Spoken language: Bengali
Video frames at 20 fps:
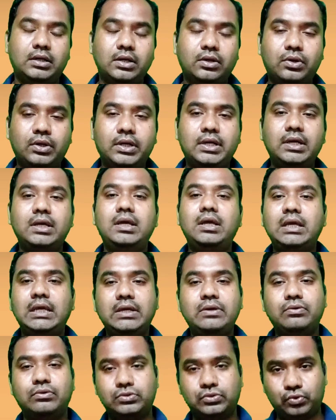ঠিক কি
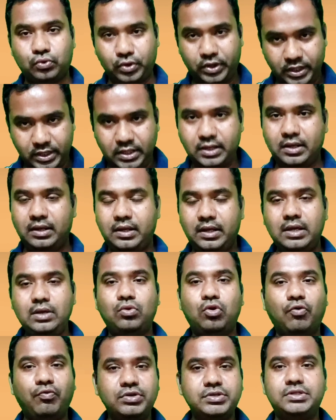ইউজ করে নিয়ে
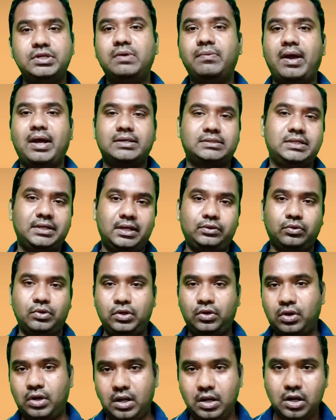এই কোভিশিল্ড ভ্যাকসিনটা
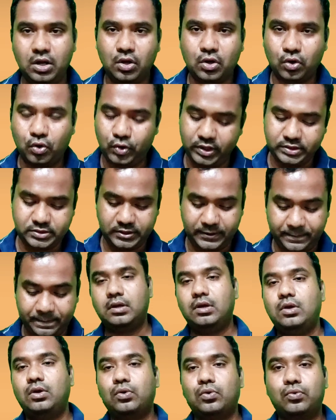তৈরি করা হয়েছে
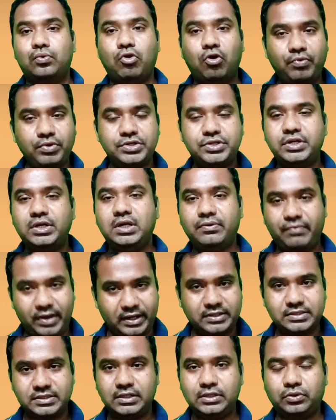কোভিশিল্ড
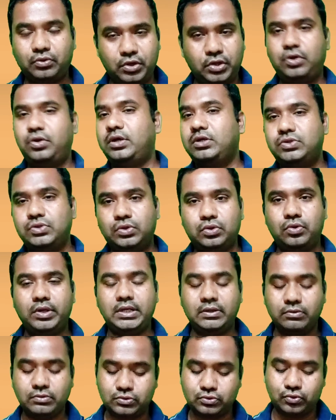ভ্যাকসিন তৈরি করার জন্য
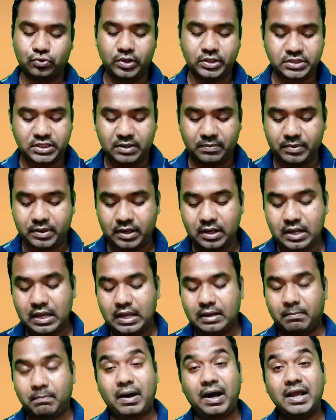ইউজ করেছি আমরা
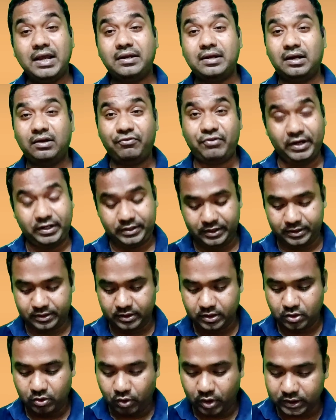ভাইরাল ভেক্টর
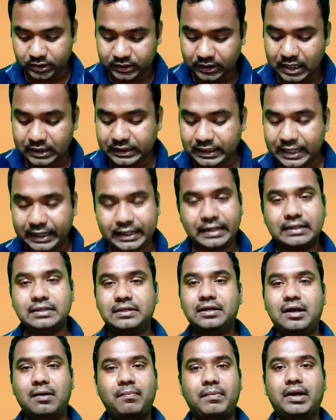অর্থাৎ
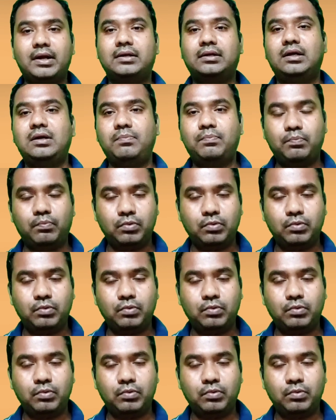এক্ষেত্রে আমরা একটা